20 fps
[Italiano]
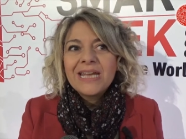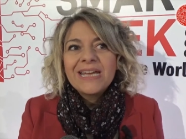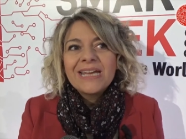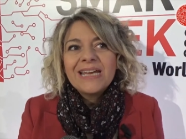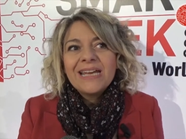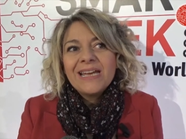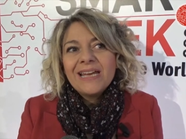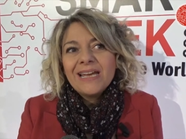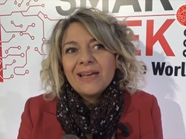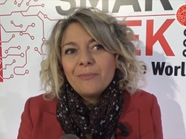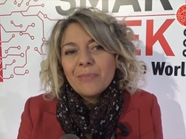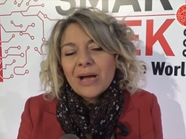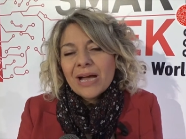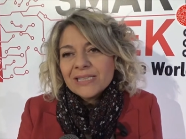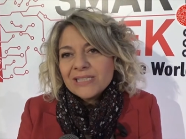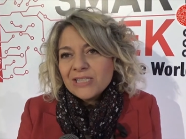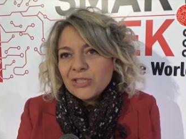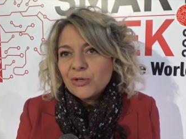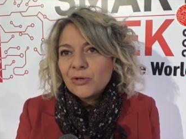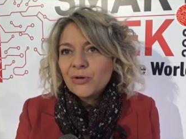eh,
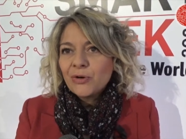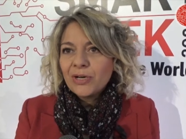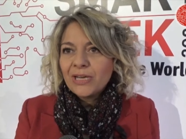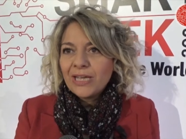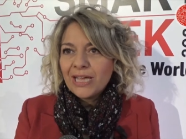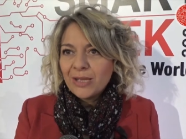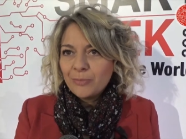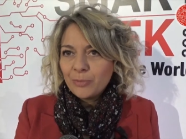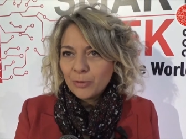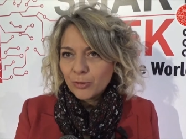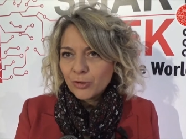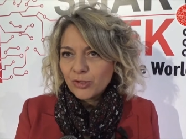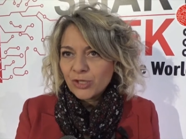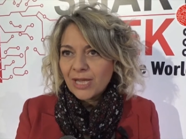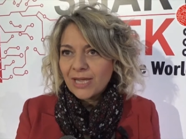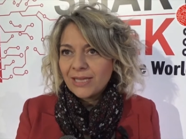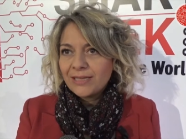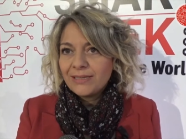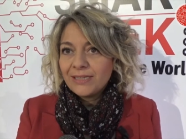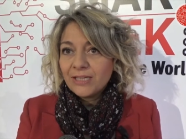azioni e
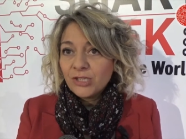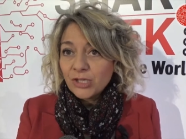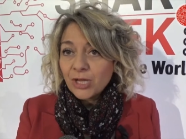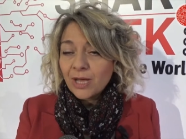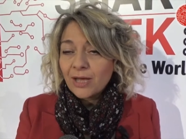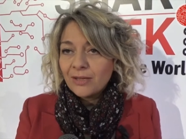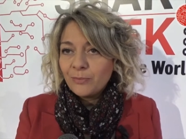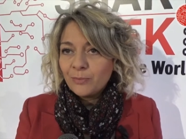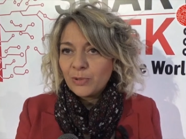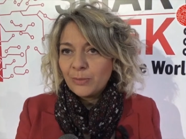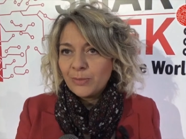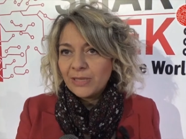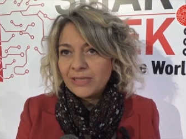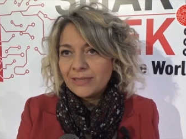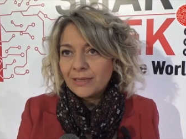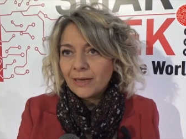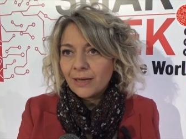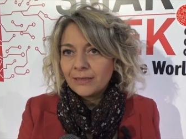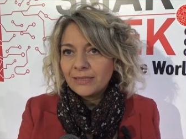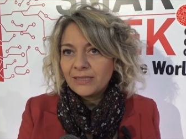progetti già
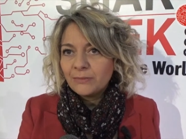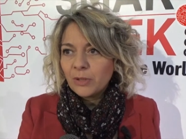implementati,